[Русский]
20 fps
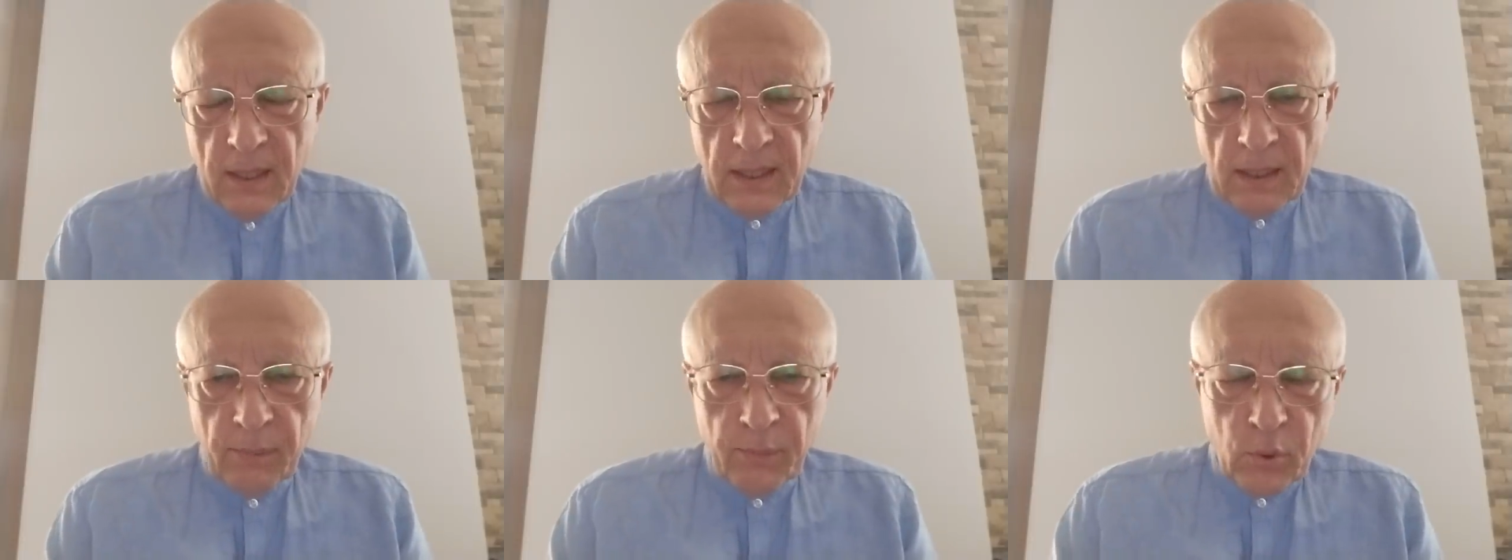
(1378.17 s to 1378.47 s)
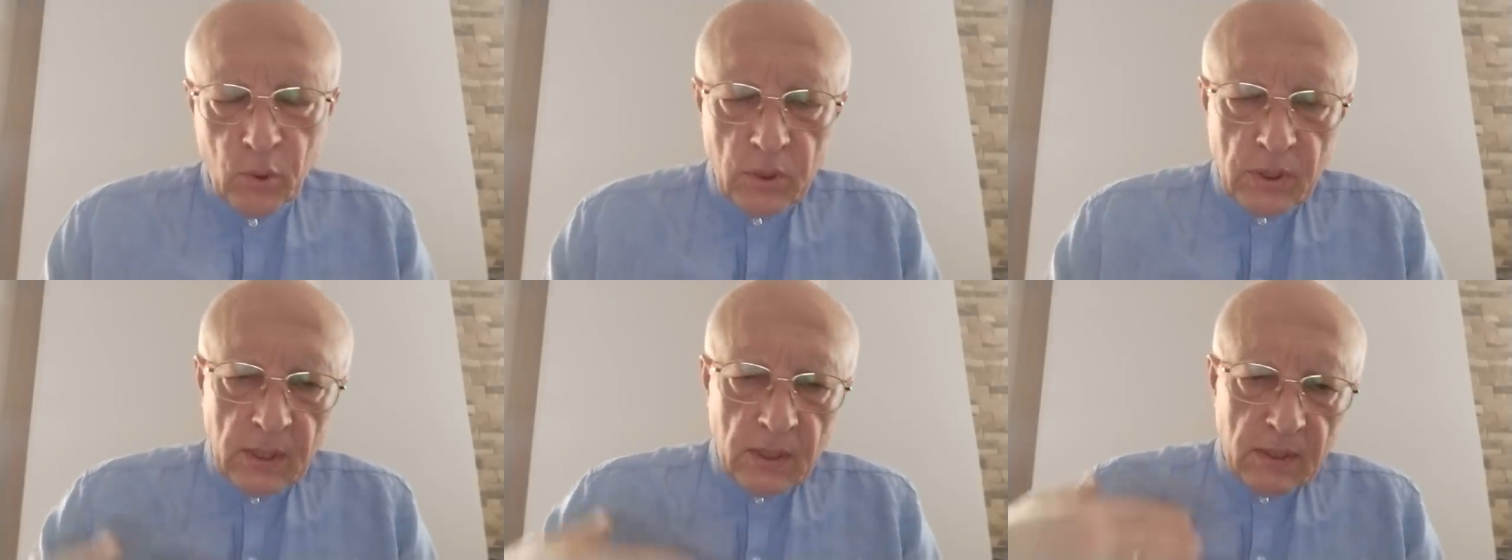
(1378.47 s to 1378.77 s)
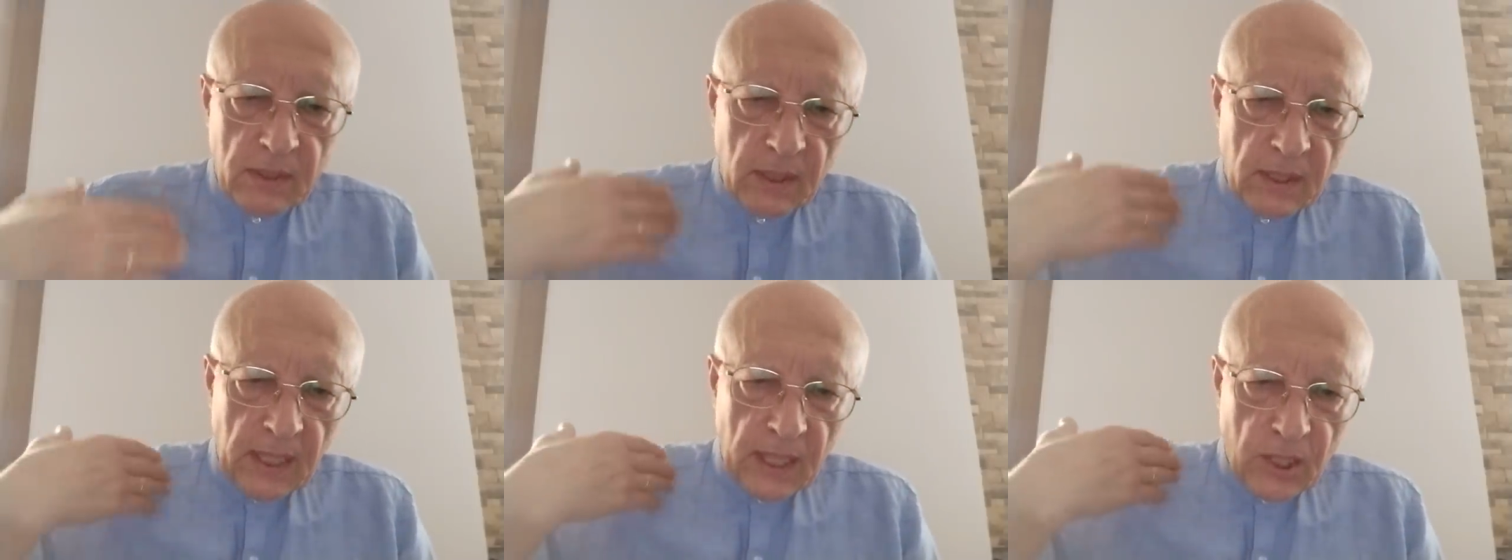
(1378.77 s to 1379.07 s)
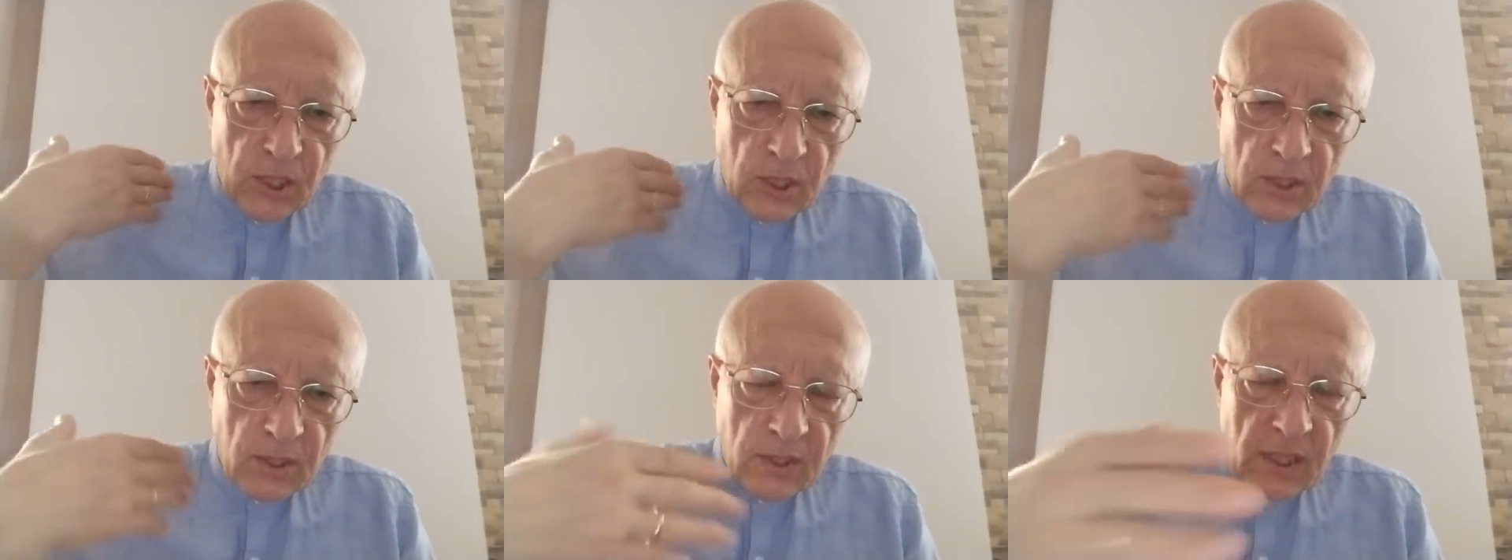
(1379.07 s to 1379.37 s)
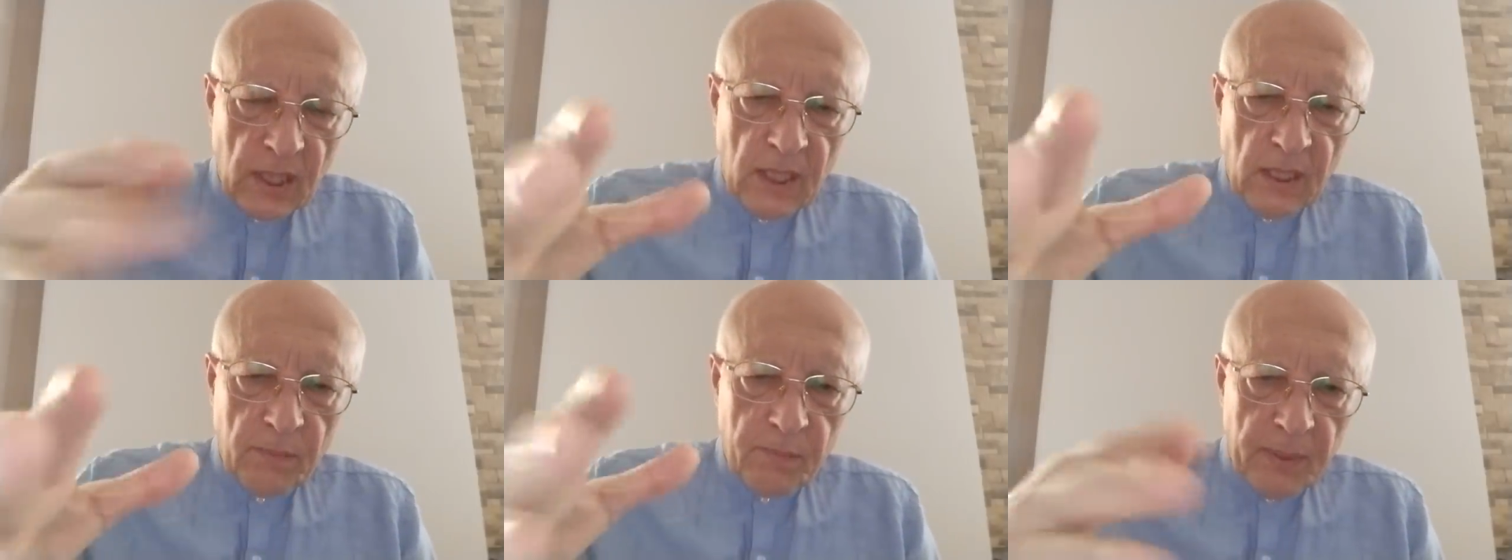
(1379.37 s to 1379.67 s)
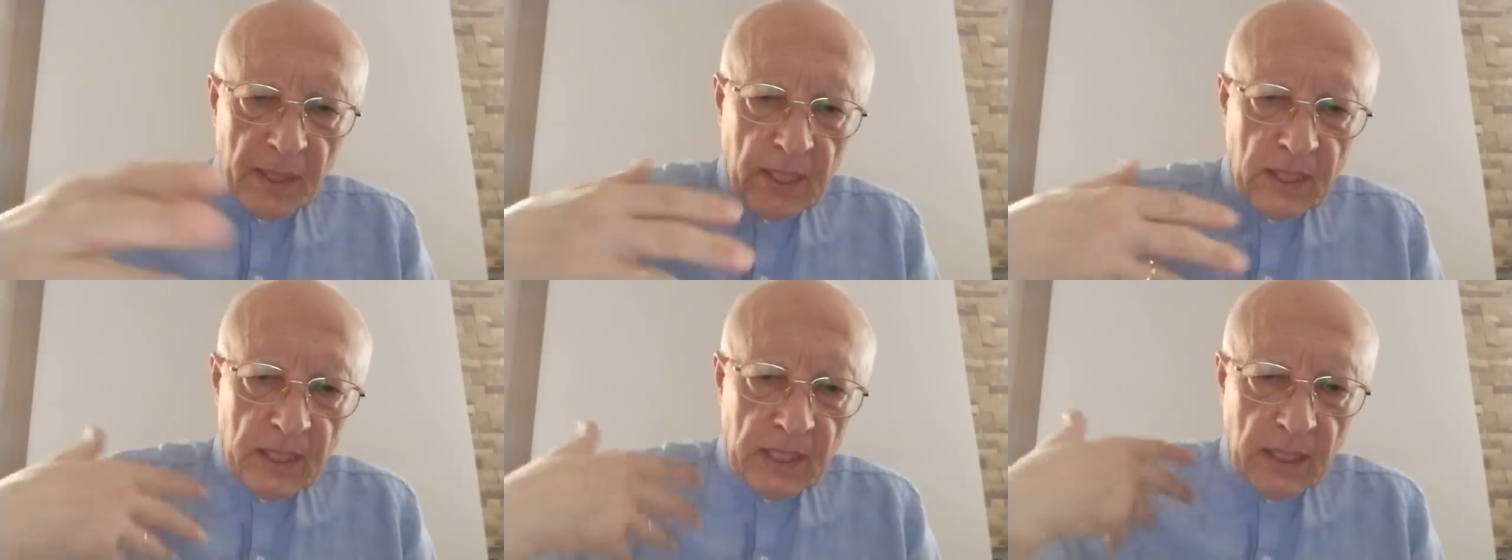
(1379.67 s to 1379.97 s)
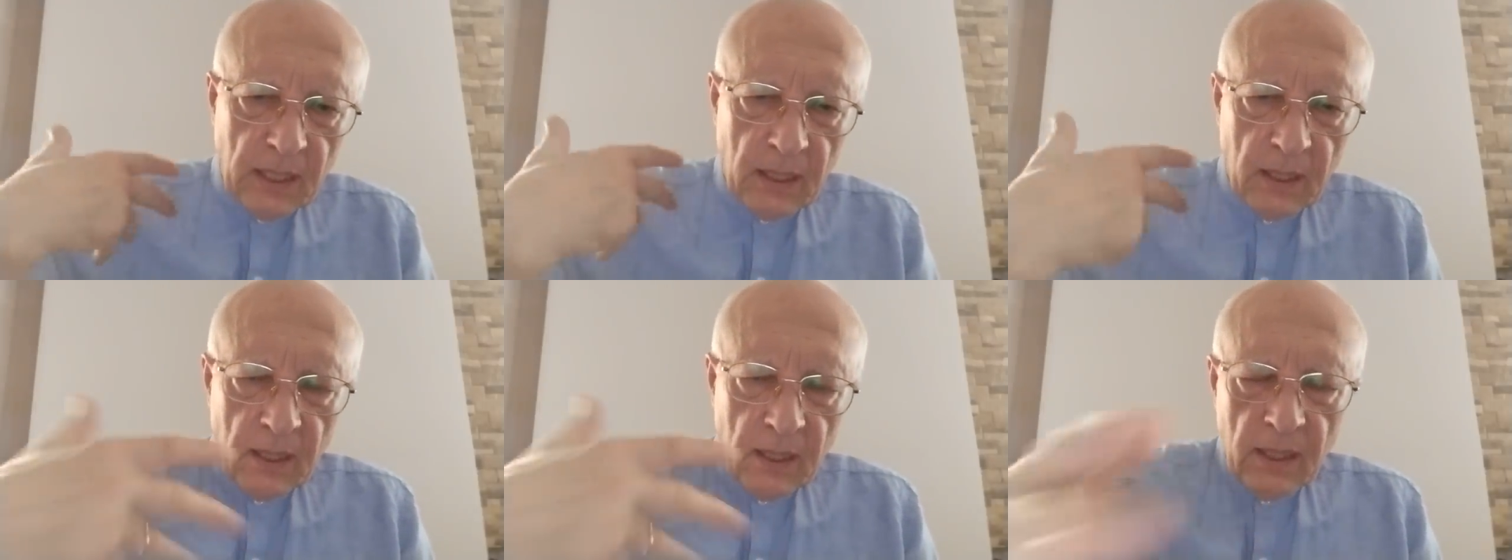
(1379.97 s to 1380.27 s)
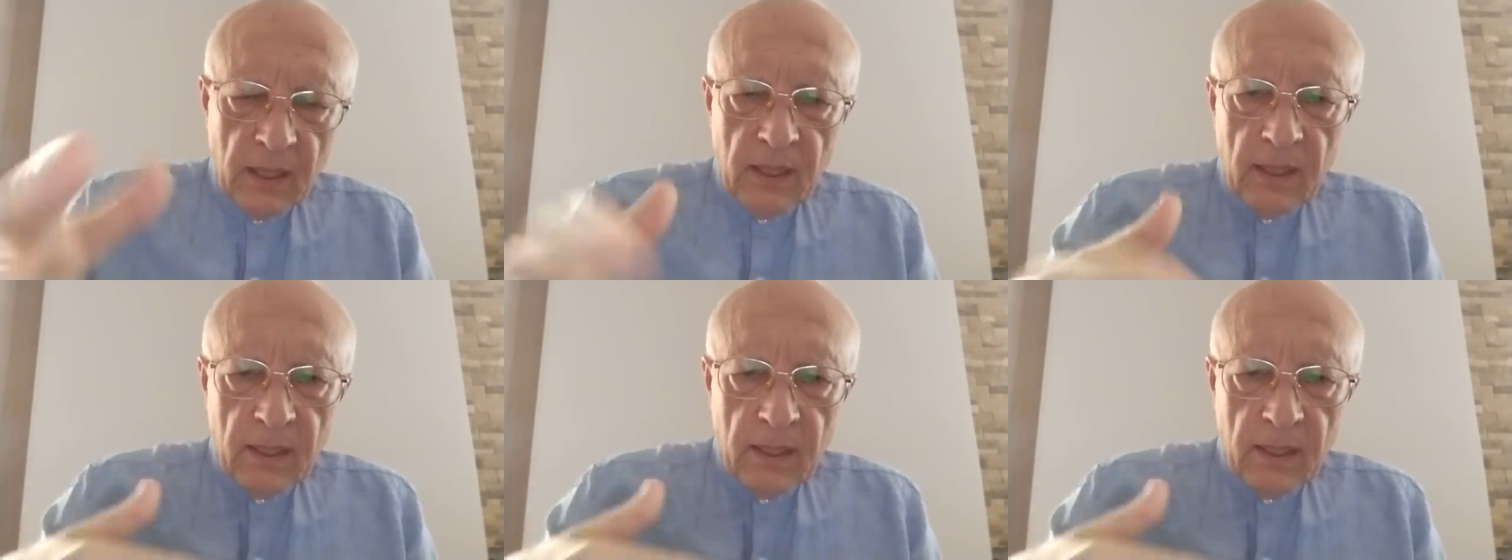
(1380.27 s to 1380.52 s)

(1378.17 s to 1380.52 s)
Там просто задача стоит пойти